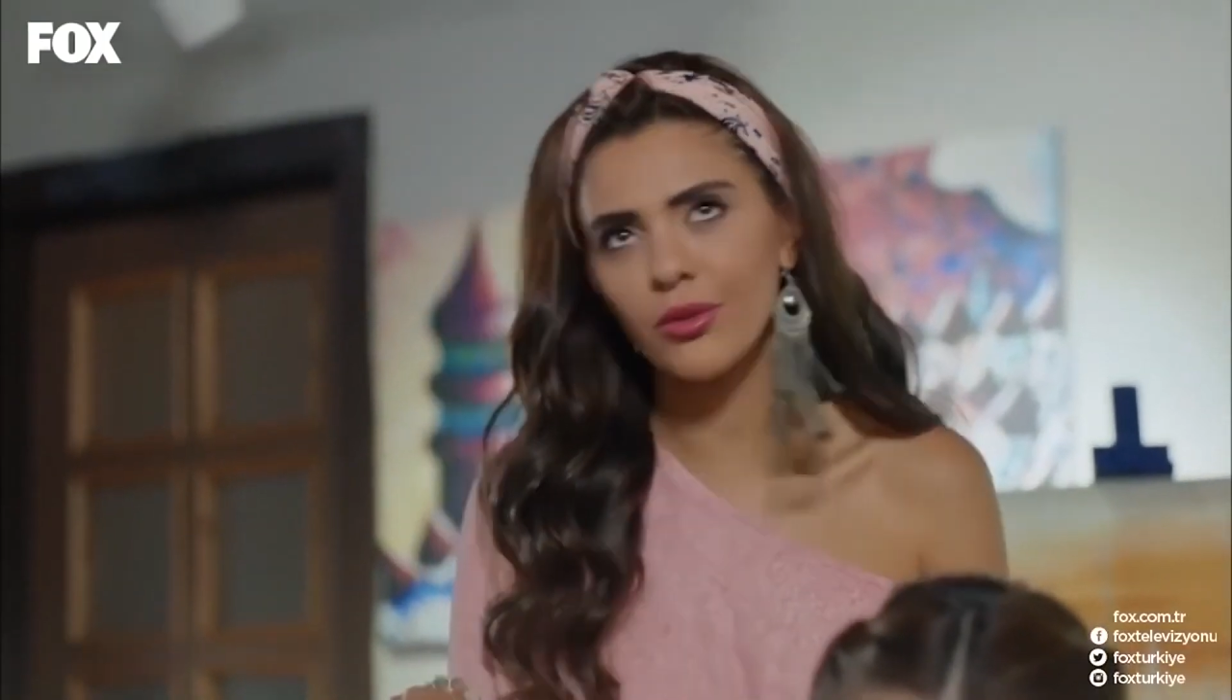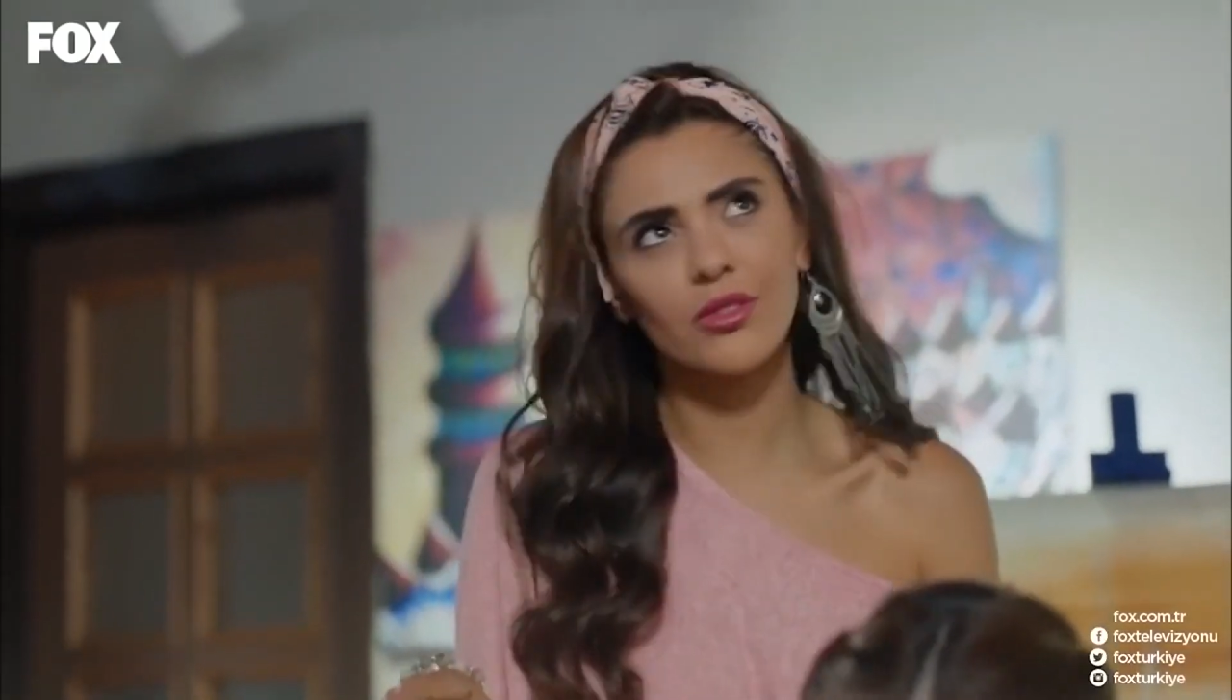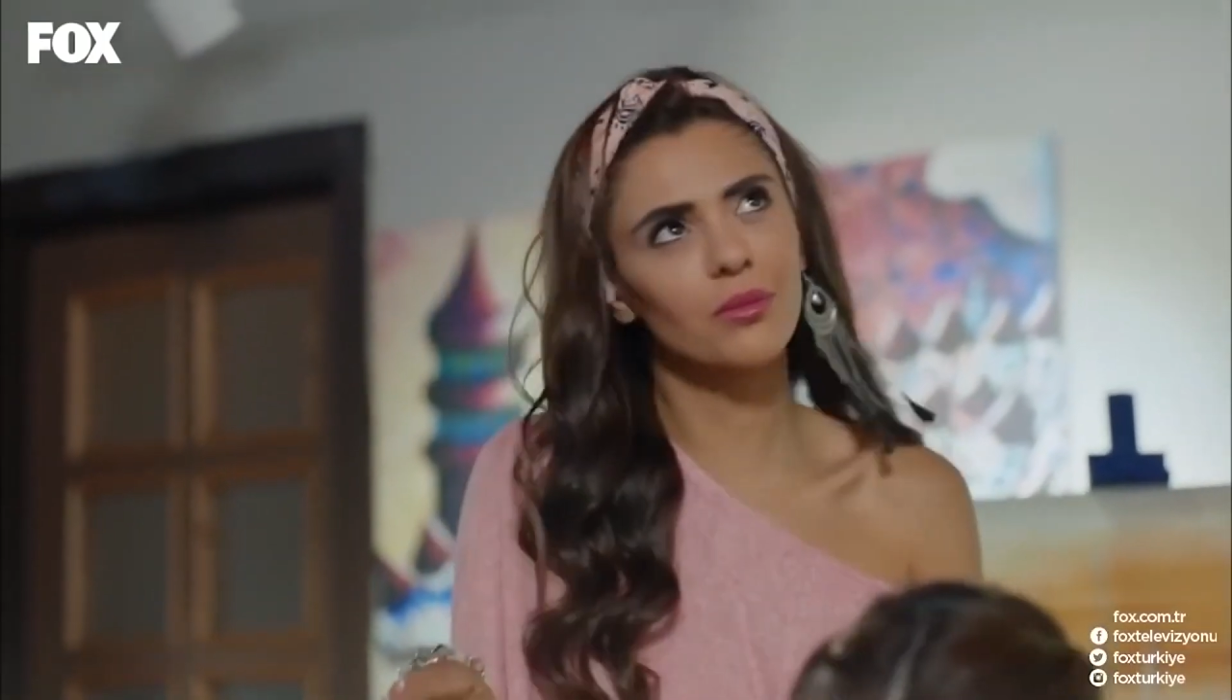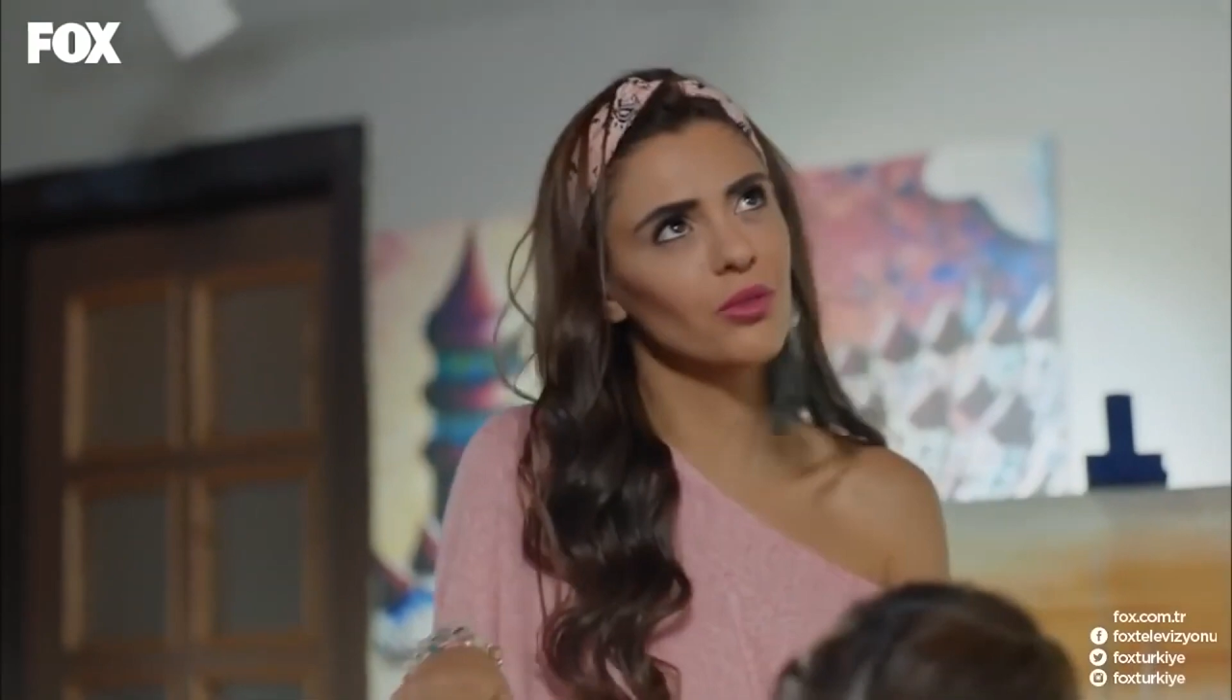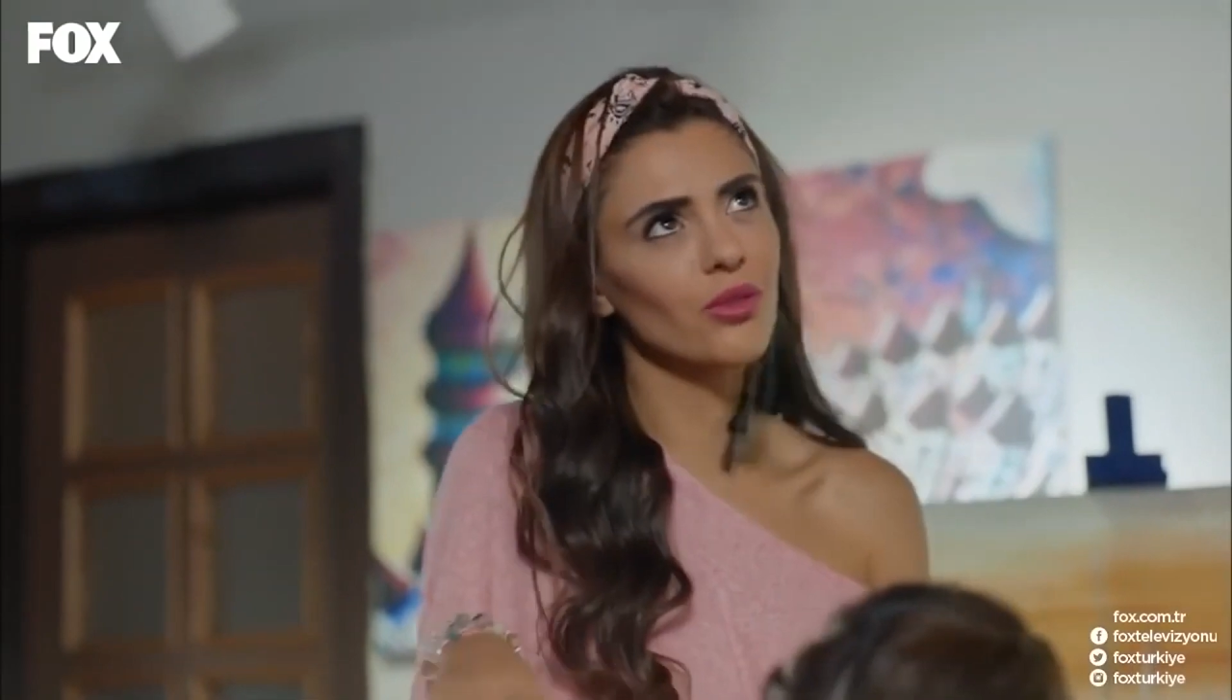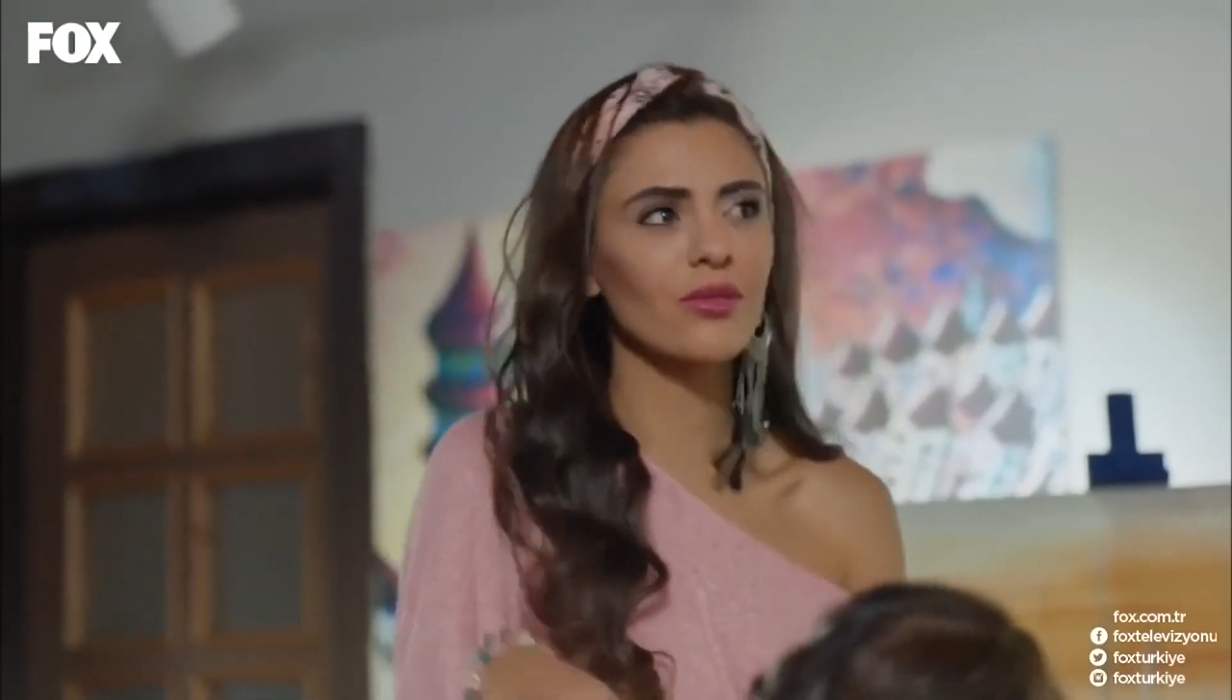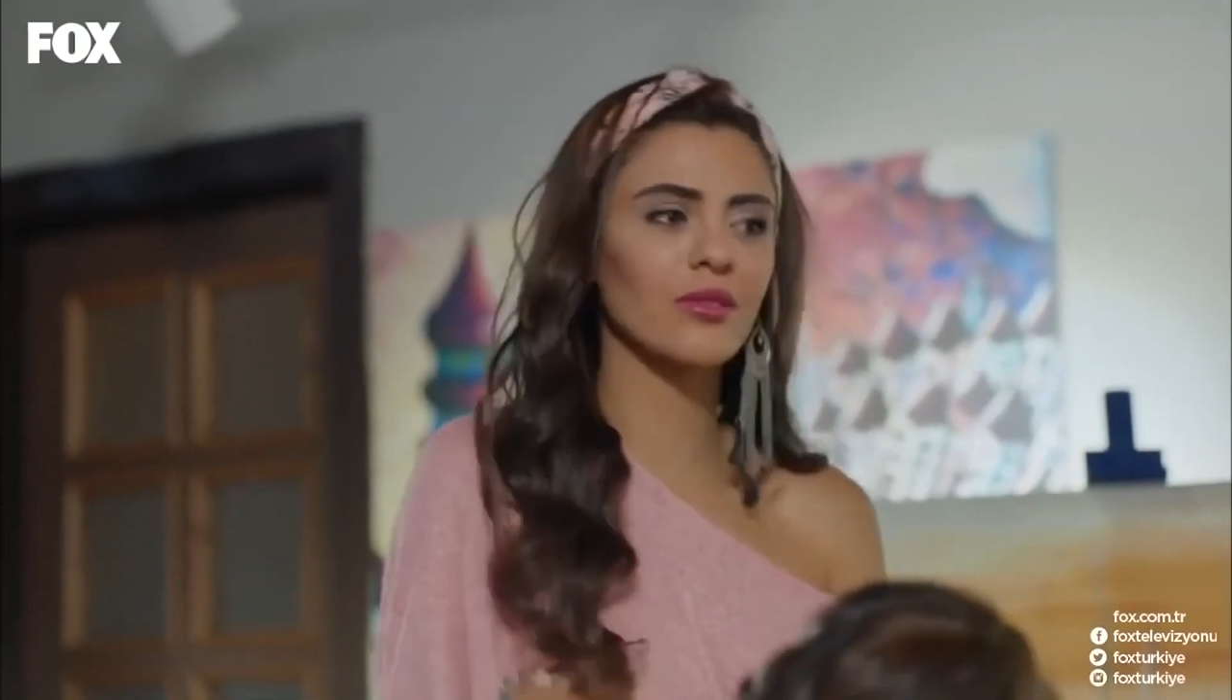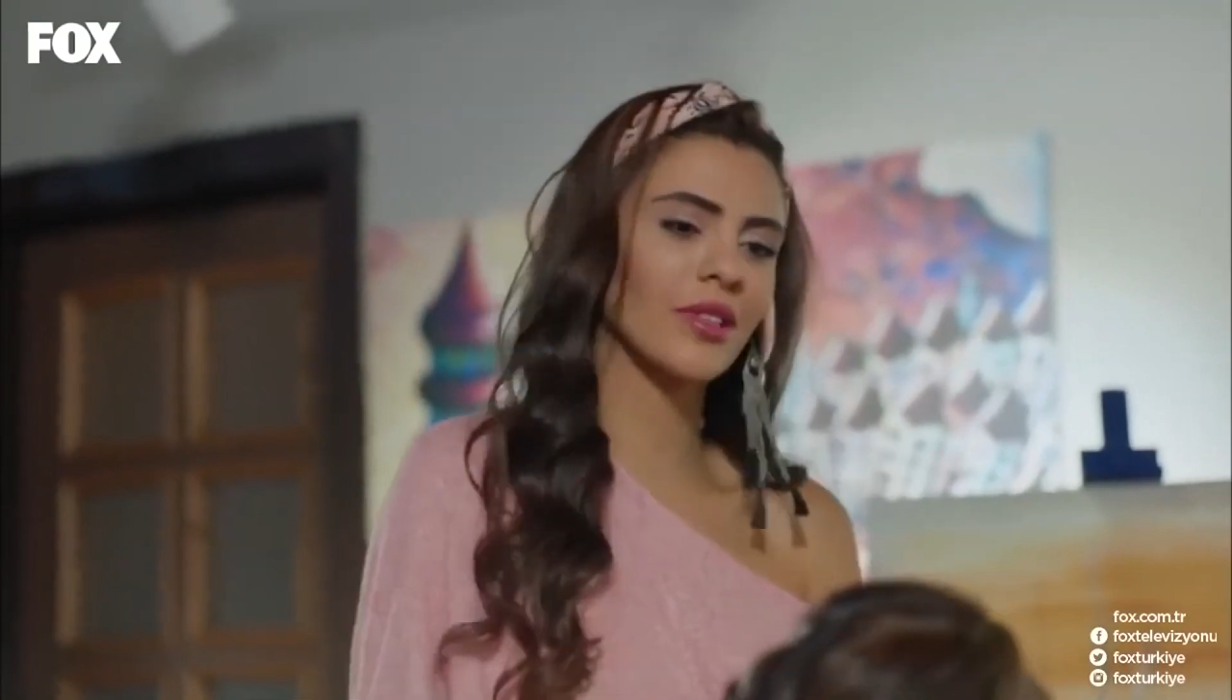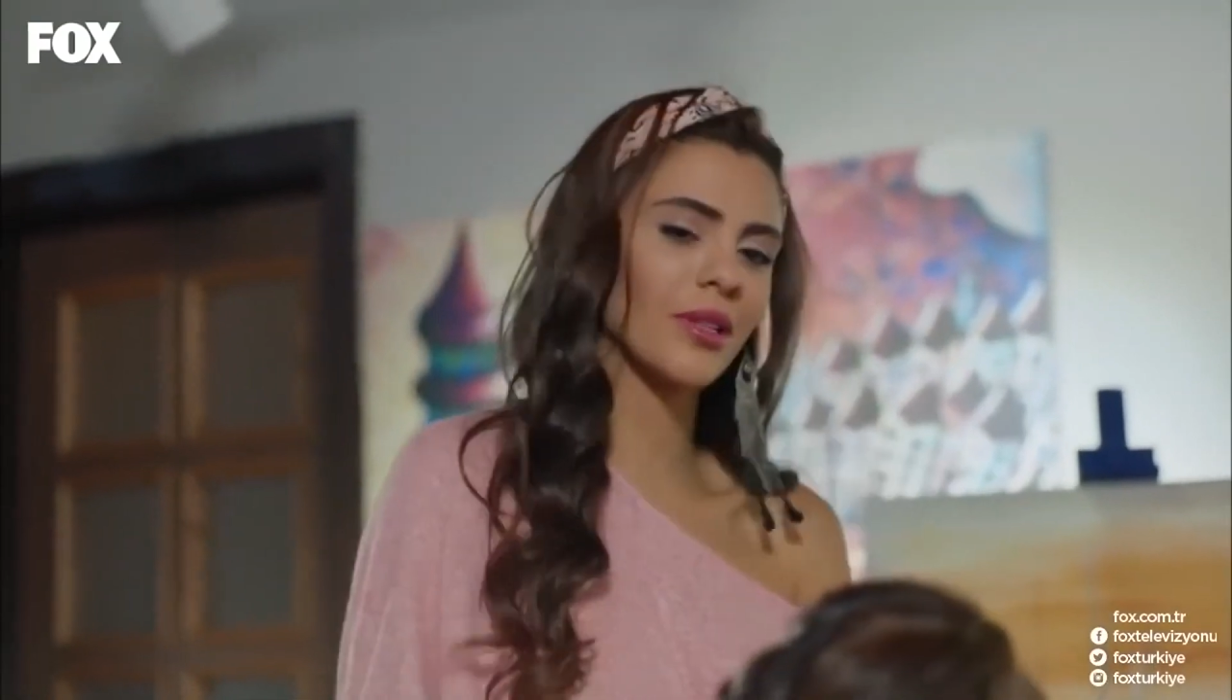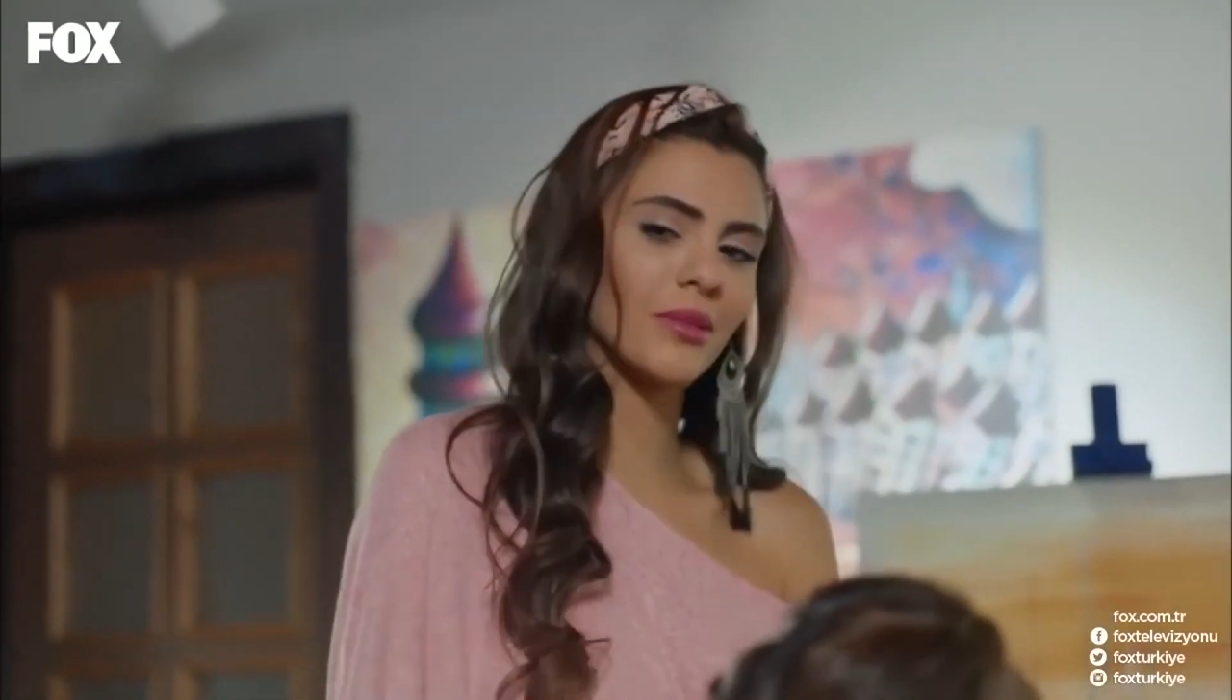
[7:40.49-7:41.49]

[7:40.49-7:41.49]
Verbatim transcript: Onun için bir özür